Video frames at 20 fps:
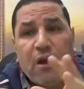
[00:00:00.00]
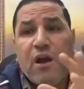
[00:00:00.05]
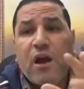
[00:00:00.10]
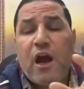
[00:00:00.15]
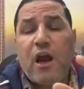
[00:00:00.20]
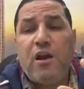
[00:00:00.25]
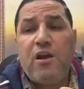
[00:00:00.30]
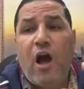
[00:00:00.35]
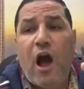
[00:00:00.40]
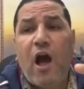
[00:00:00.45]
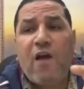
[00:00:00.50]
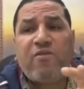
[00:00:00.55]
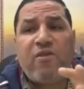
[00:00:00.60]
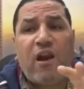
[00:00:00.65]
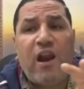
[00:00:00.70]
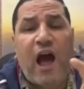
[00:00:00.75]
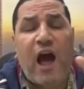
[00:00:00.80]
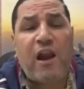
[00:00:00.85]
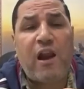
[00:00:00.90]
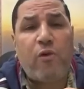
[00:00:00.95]
اللي حصل
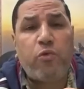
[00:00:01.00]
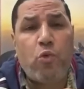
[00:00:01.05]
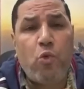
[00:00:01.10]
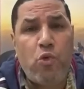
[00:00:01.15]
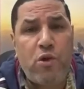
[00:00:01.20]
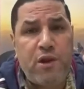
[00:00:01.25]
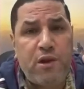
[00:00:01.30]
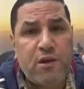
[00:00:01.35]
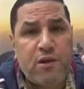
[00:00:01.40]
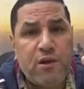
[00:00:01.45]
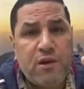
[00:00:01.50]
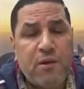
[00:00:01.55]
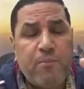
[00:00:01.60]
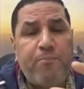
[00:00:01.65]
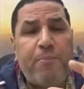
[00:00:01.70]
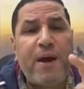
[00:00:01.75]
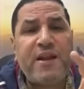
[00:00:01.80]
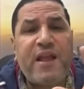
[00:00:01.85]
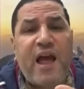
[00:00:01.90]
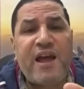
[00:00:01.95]
على طول
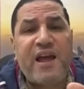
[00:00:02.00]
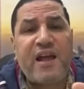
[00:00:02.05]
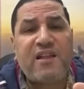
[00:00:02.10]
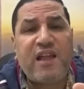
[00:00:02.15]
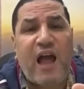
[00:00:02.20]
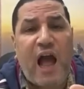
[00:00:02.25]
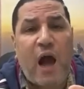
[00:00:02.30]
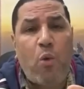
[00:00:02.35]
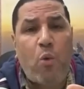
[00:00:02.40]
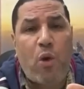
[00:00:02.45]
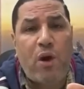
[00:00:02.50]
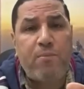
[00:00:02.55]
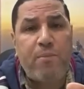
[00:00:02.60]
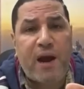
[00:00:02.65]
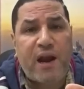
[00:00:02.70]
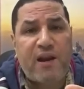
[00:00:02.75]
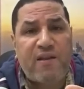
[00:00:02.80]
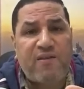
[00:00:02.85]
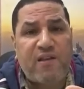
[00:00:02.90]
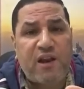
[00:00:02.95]
بدأ يتحول
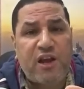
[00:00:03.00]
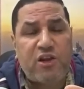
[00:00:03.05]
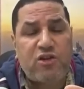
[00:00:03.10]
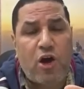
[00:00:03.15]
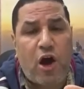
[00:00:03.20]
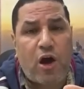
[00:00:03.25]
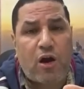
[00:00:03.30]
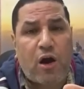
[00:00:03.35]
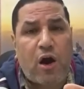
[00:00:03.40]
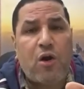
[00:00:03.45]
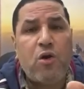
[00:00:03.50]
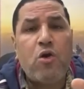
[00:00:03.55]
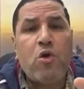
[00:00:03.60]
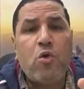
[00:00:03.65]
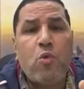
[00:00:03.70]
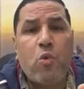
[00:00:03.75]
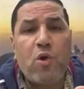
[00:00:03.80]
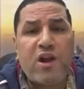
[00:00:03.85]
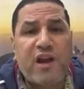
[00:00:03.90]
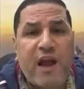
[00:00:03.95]
مجلس الإدارة
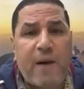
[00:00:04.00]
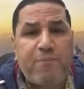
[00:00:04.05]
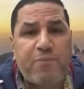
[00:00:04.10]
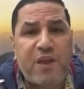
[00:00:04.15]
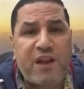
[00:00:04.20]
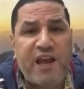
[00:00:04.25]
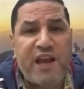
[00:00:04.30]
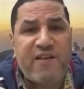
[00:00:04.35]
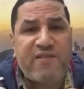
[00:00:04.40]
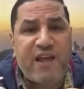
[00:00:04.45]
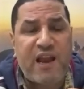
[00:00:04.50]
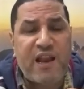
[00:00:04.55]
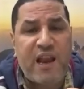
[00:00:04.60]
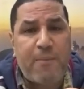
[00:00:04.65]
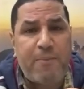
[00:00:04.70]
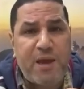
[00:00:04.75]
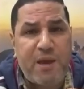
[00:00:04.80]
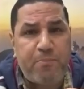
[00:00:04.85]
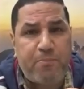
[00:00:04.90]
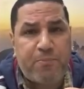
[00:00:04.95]
والكابتن حسين
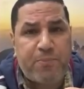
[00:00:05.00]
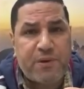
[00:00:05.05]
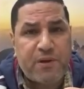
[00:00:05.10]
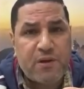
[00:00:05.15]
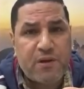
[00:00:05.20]
لبيب